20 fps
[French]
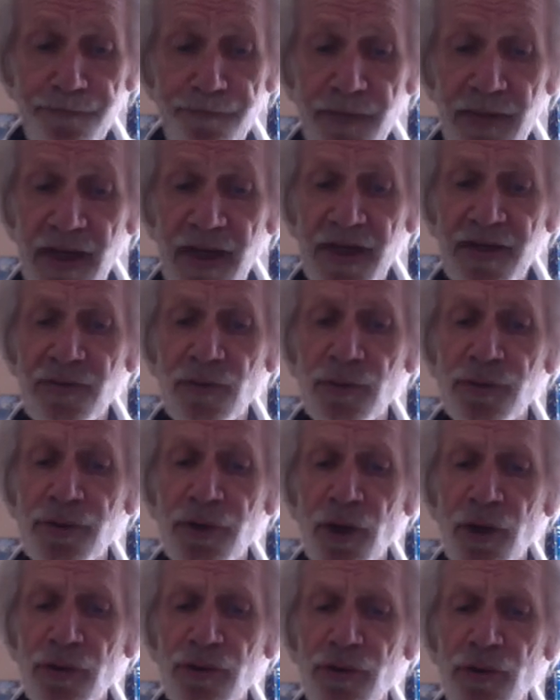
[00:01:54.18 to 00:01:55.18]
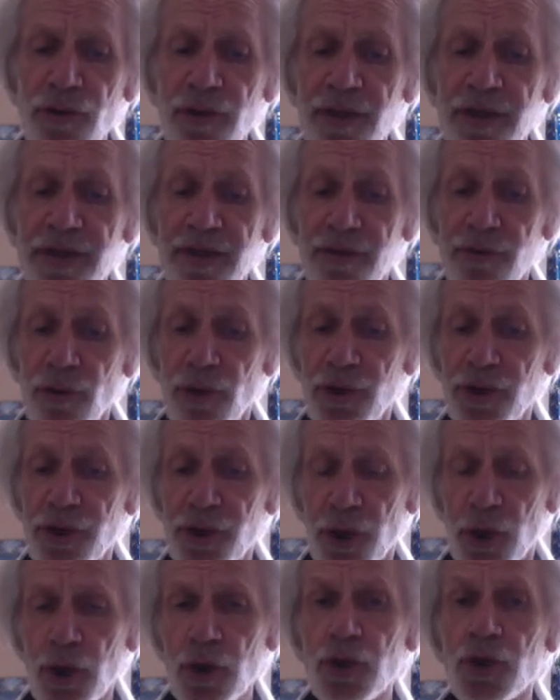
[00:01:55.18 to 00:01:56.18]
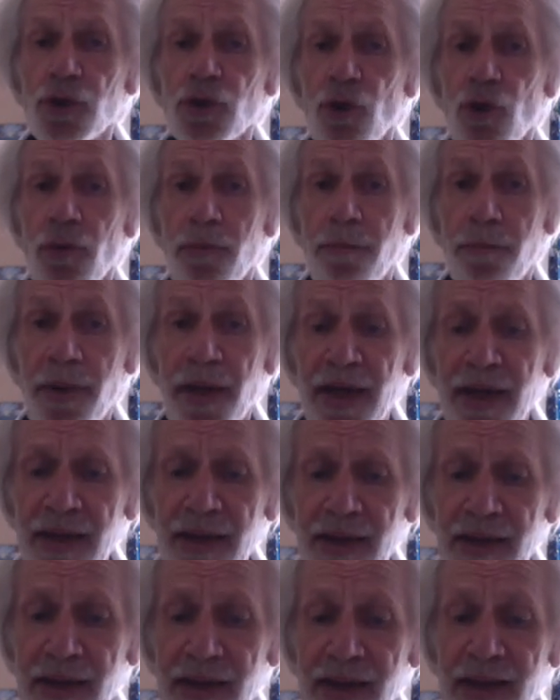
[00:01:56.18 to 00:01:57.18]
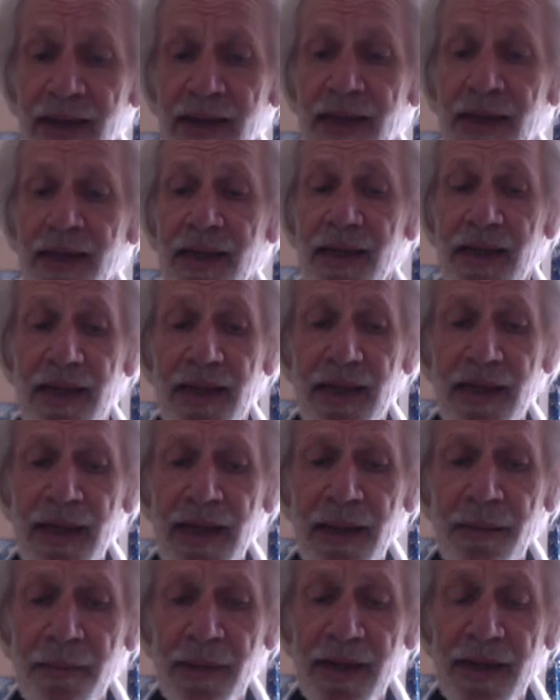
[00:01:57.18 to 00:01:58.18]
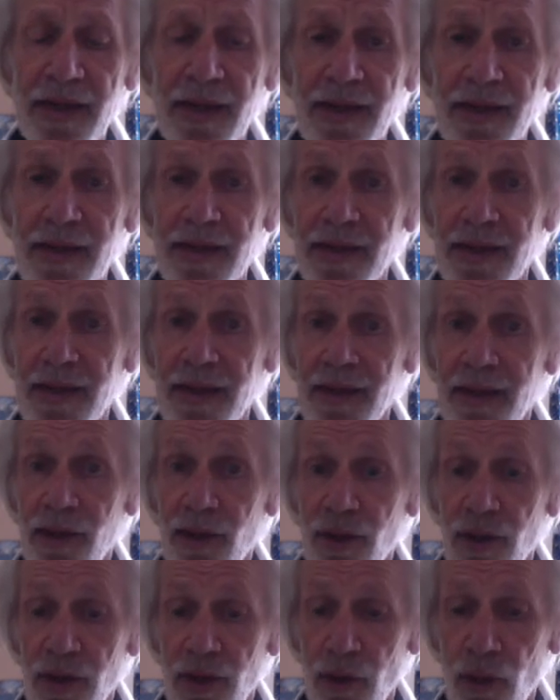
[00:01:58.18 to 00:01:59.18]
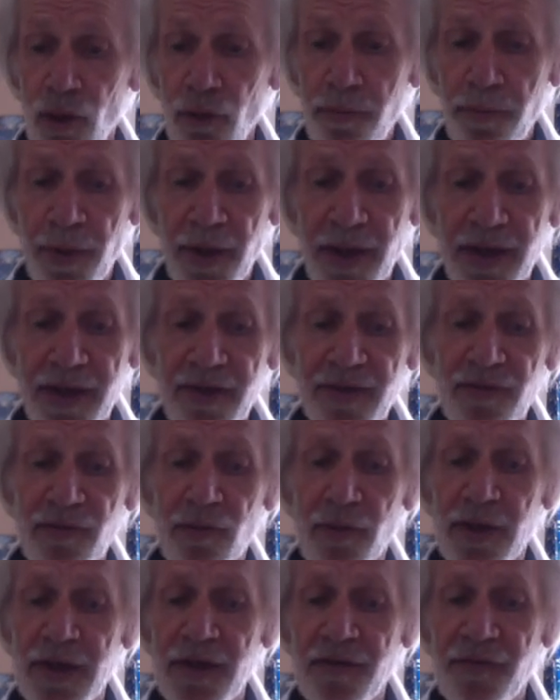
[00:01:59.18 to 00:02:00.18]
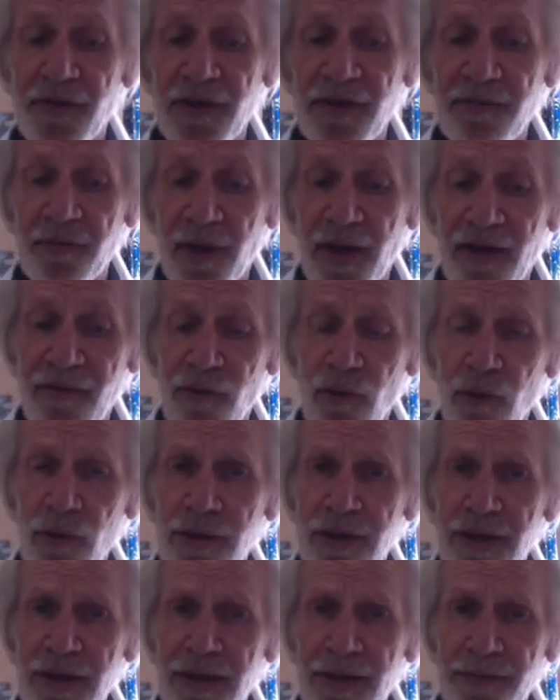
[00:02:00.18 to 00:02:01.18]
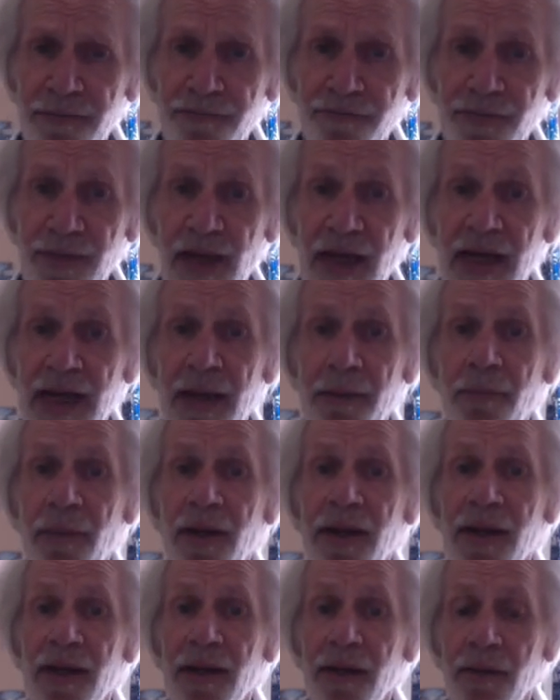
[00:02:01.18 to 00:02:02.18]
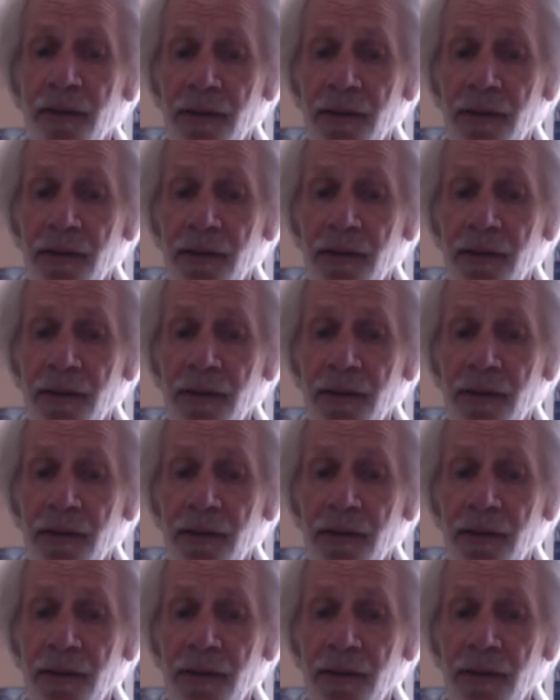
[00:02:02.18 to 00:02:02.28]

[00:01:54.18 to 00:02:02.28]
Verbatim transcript: résultant de l'échange entre le Père et la Mère. Le Père se manifeste par la volonté, la mère